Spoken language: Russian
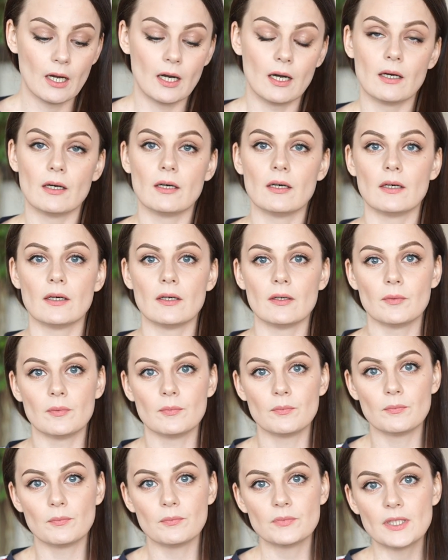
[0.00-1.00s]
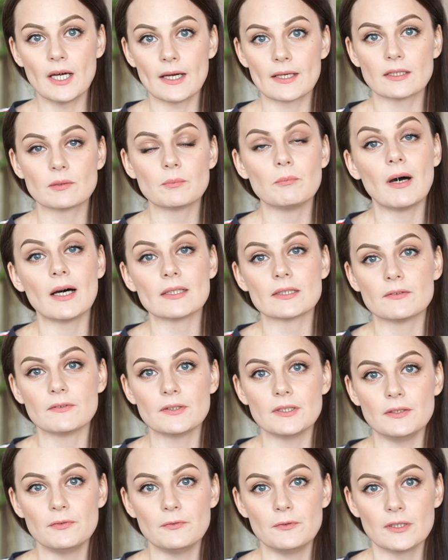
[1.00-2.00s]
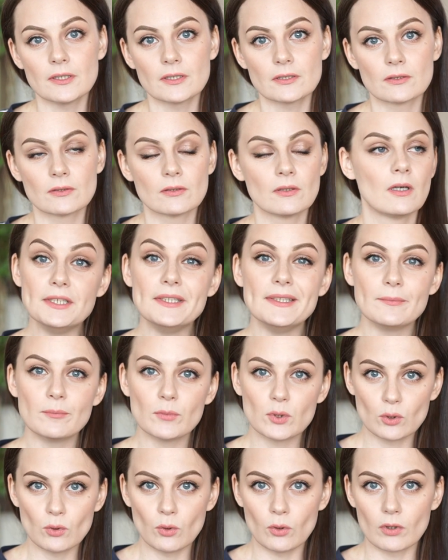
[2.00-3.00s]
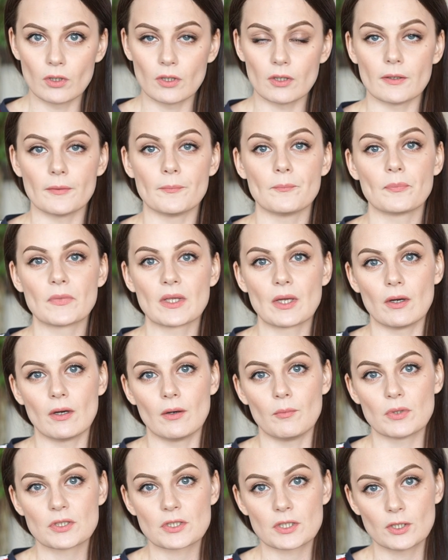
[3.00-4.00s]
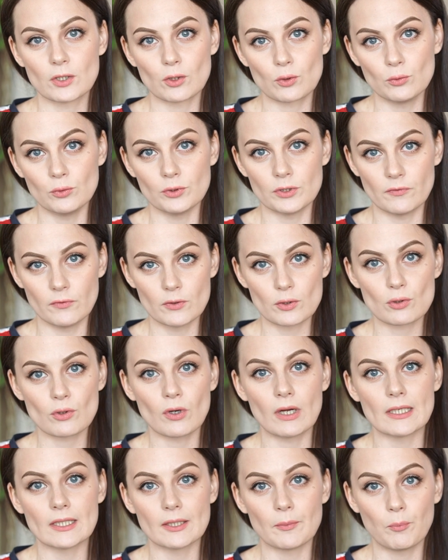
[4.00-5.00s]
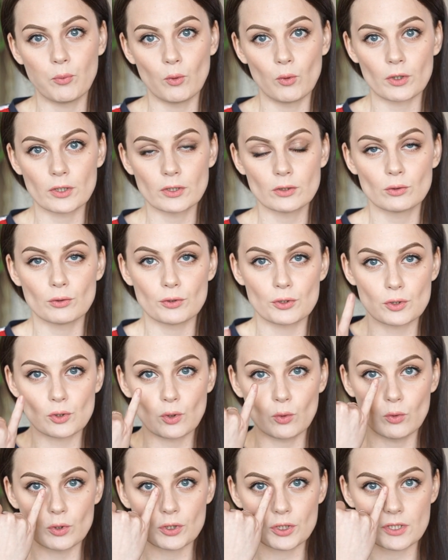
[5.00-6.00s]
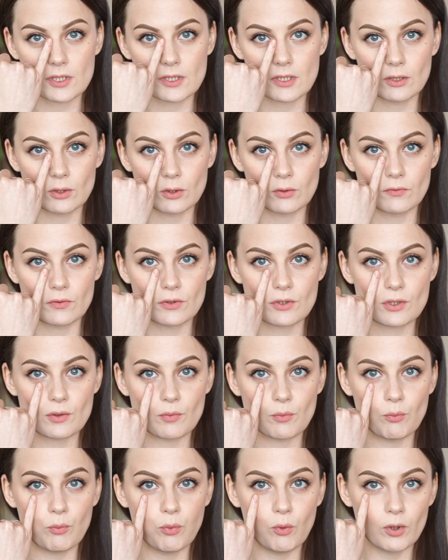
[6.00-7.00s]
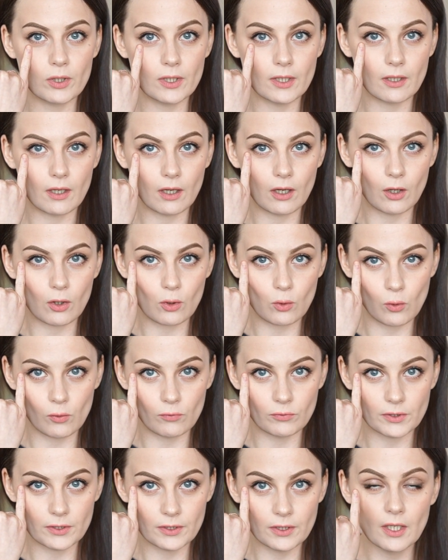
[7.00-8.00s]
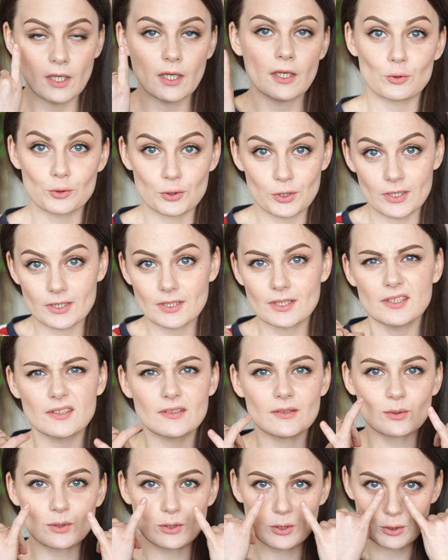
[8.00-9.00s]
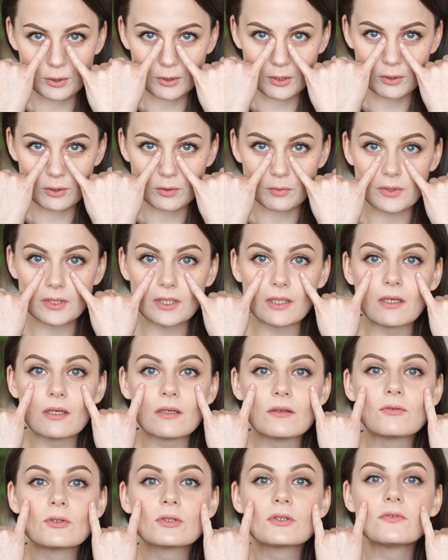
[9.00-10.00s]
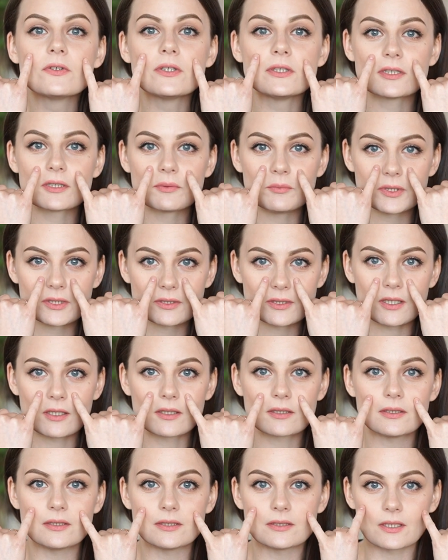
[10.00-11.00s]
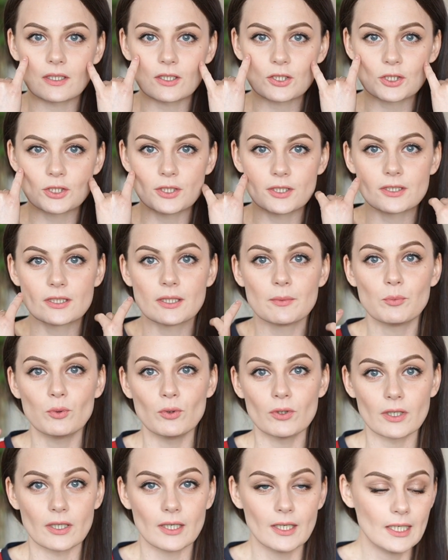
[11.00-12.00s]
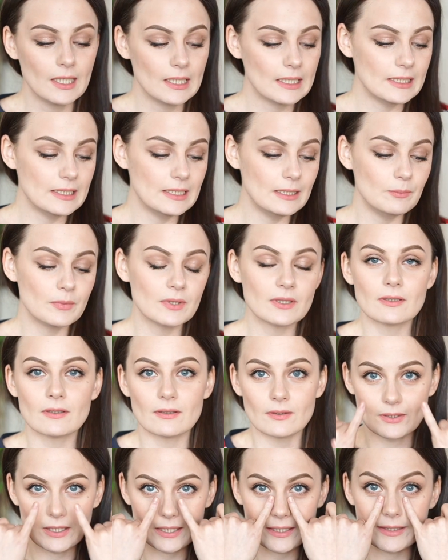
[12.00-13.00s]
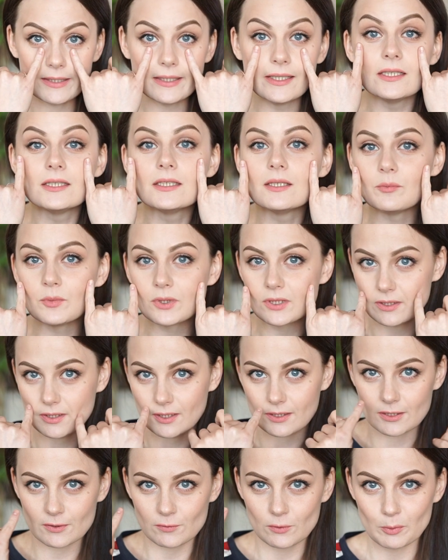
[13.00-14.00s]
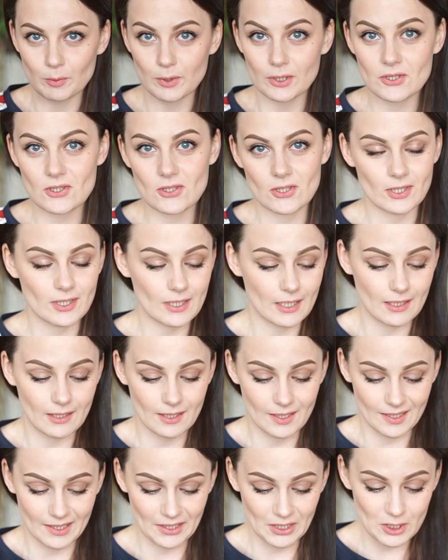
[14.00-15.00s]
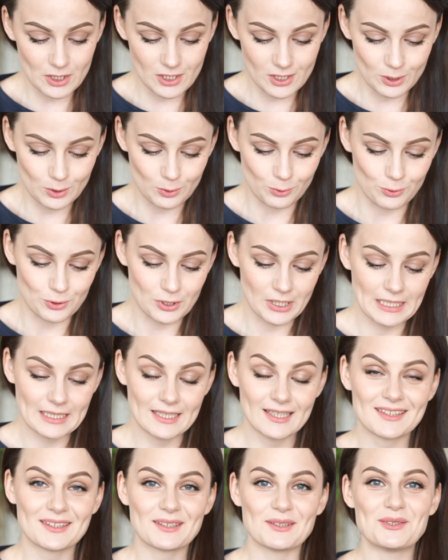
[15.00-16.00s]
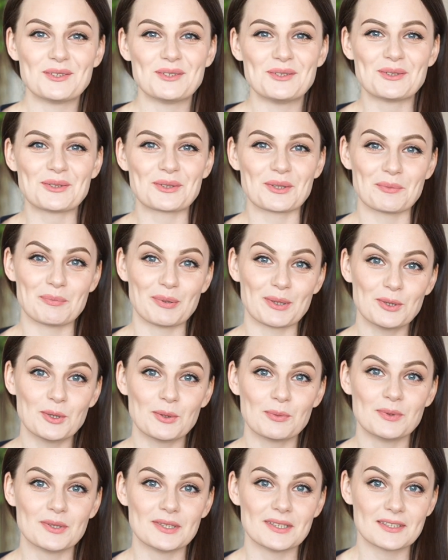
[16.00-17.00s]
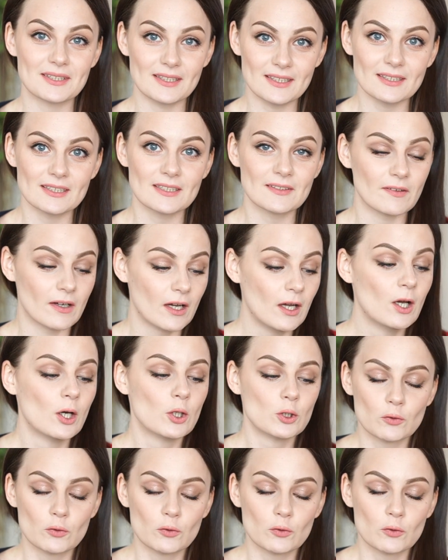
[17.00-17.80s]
А, дарит матовый эффект, немного а, маскирует визуально поры, то есть кожа становится более ровной. Я уже рассказывала тысячу раз, у меня вот в этих местах есть расширенные поры, и именно на эти места на своем лице я ориентируюсь, тестирую подобные средства.